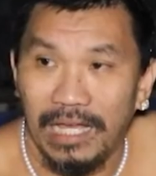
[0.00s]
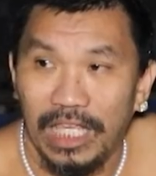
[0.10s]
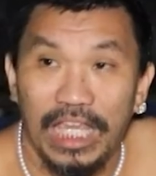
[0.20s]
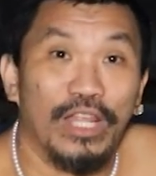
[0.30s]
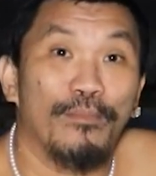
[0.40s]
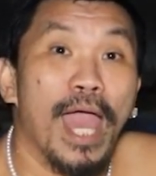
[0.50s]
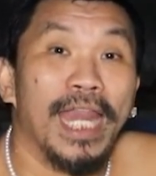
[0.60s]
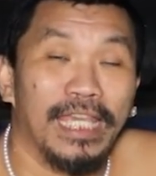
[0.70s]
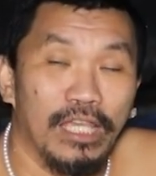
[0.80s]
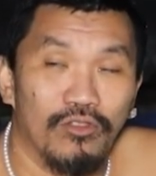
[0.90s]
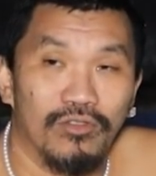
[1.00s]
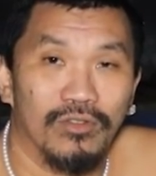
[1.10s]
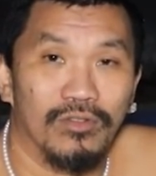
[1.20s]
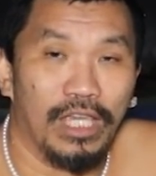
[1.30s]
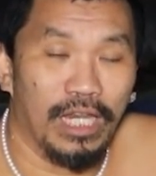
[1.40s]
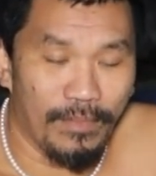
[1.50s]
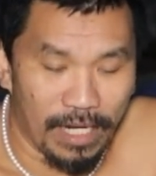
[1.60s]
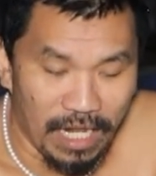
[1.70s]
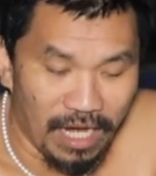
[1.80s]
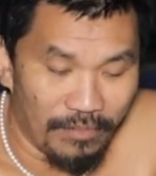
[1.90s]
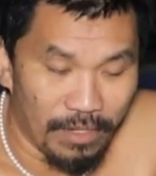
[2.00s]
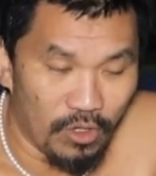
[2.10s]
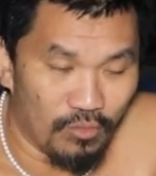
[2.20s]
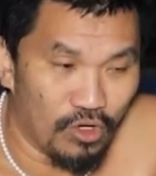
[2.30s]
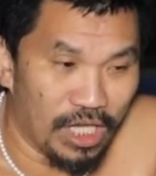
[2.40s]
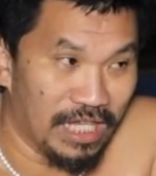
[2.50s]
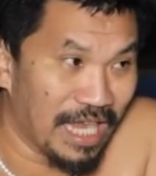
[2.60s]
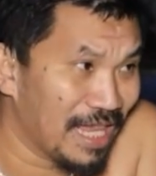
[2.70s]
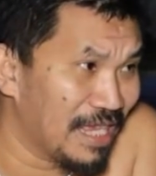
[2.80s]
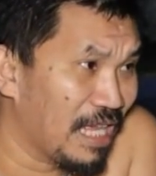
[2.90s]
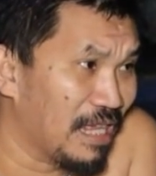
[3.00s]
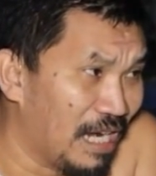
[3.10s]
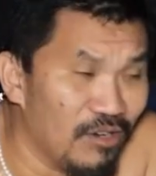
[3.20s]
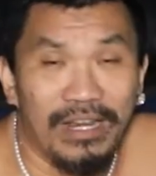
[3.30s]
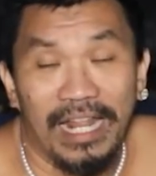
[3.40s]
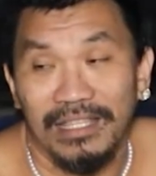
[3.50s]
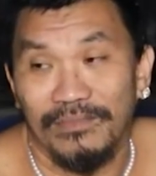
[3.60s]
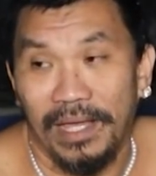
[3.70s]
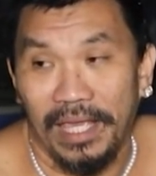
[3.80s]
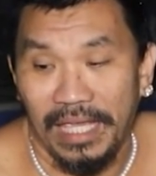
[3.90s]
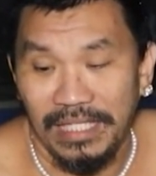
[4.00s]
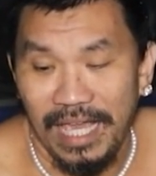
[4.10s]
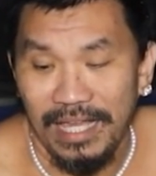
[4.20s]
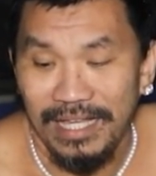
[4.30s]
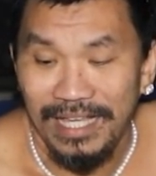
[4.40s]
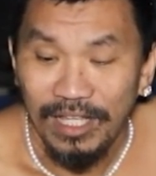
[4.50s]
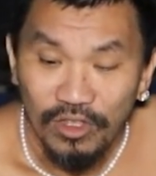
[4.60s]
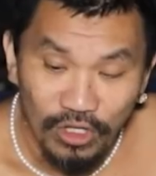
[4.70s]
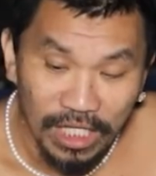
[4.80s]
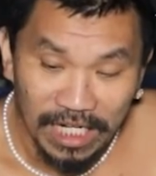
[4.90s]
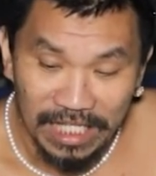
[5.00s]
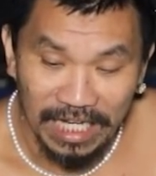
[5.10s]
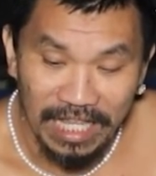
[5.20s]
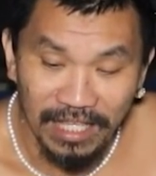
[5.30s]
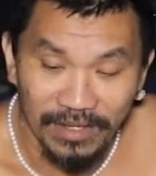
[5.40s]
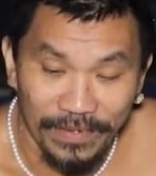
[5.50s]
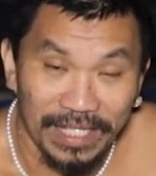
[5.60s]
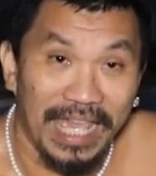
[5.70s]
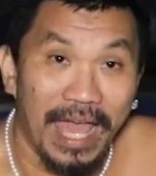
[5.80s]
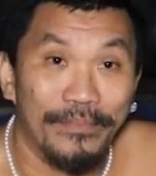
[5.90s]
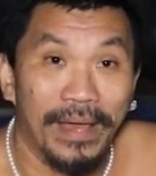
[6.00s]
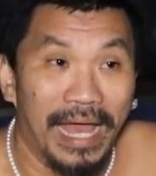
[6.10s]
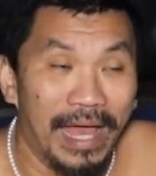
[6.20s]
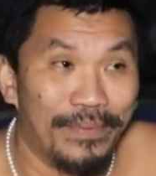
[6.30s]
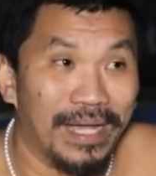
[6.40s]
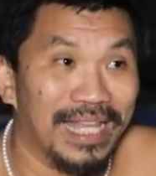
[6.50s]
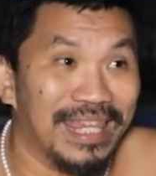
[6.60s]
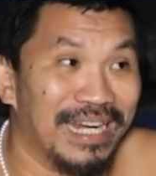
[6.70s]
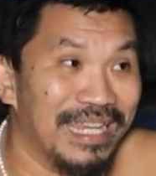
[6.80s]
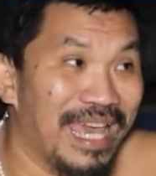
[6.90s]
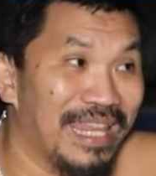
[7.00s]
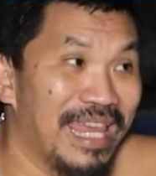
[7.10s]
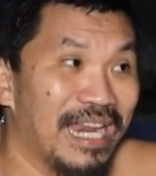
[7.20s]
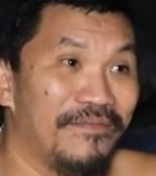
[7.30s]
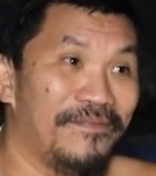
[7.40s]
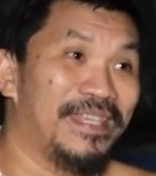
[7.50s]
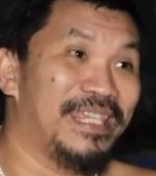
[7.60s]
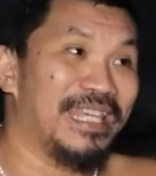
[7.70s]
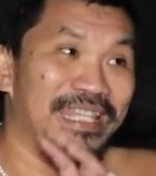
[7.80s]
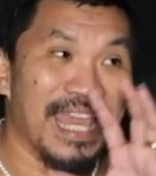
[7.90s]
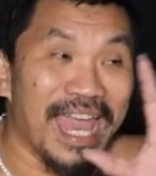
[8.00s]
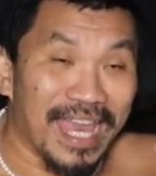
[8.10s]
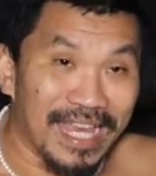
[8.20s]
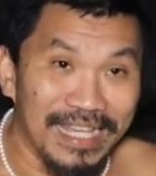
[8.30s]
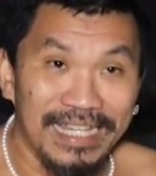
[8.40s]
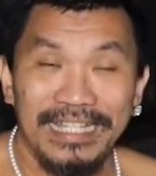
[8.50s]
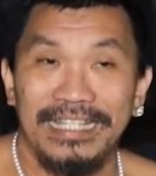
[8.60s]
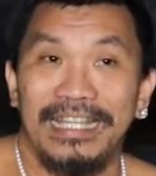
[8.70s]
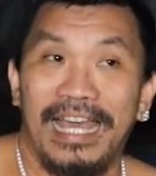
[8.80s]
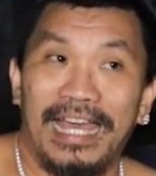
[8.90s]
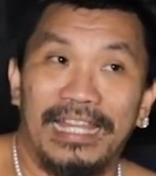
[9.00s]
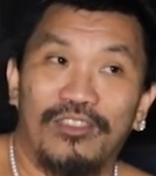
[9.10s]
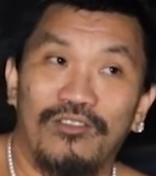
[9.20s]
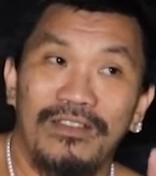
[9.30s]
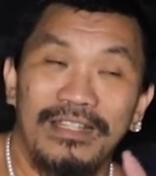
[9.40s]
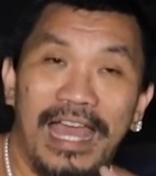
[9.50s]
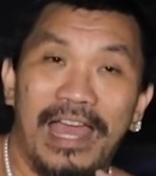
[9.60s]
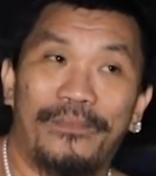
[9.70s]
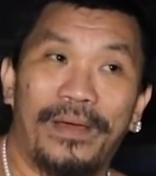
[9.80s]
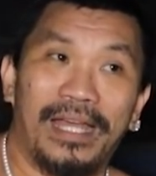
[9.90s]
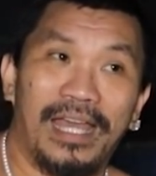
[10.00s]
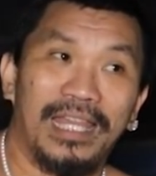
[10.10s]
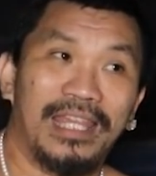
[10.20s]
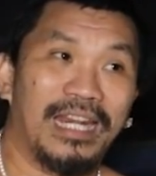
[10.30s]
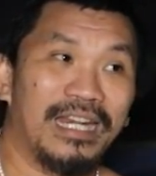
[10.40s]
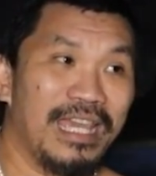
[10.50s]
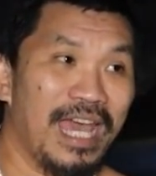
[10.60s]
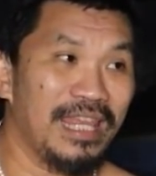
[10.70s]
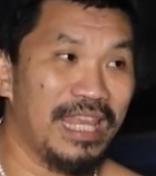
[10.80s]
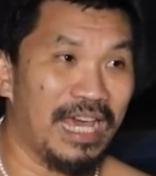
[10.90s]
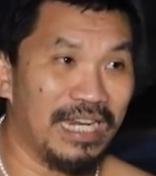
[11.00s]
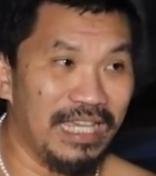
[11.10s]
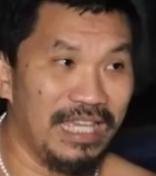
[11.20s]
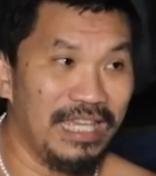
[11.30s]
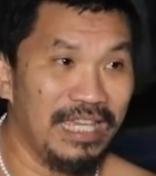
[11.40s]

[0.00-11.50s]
kiriman gitu. Kirimannya dalam bentuk mungkin santai, telur dan sebagainya. Itu ciri-cirinya seperti apa? Apakah terlihat dari fisiknya, atau apakah terlihat dari